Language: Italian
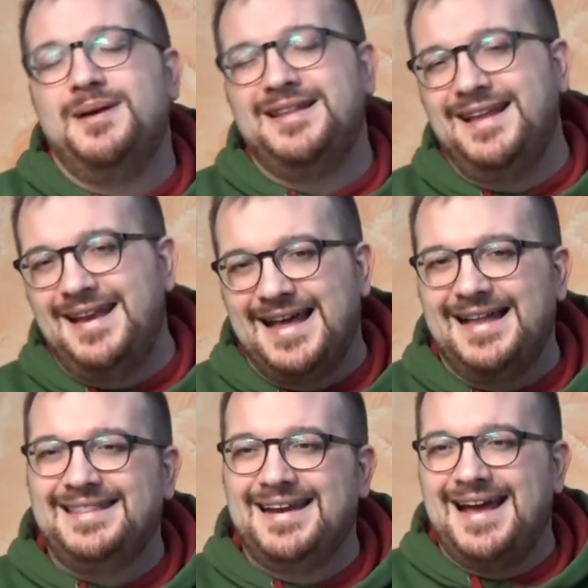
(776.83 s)
ma
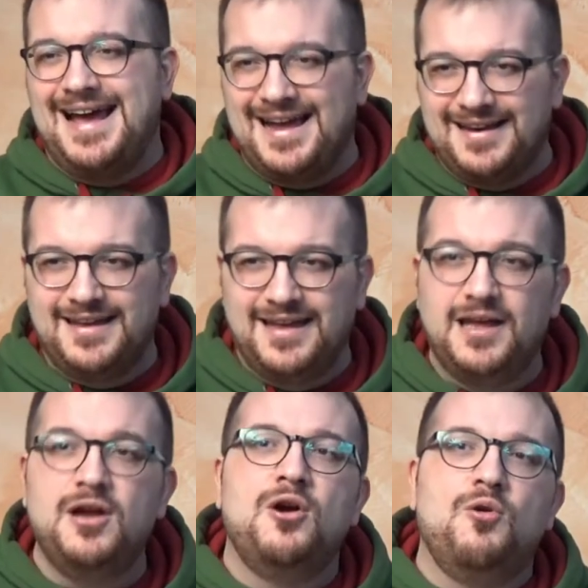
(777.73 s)
dall'altra
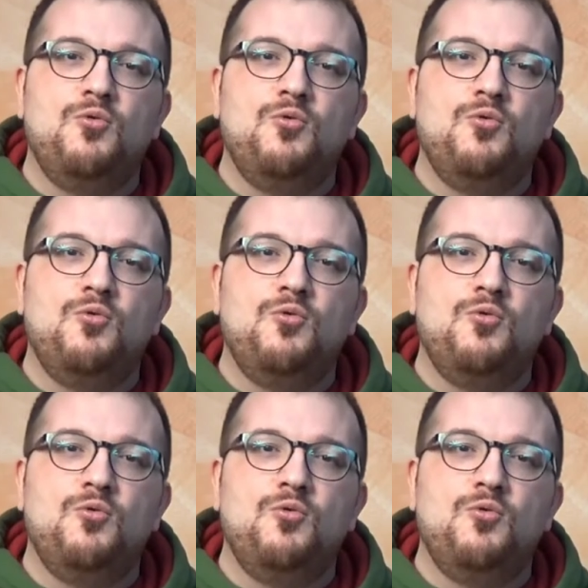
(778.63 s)
anche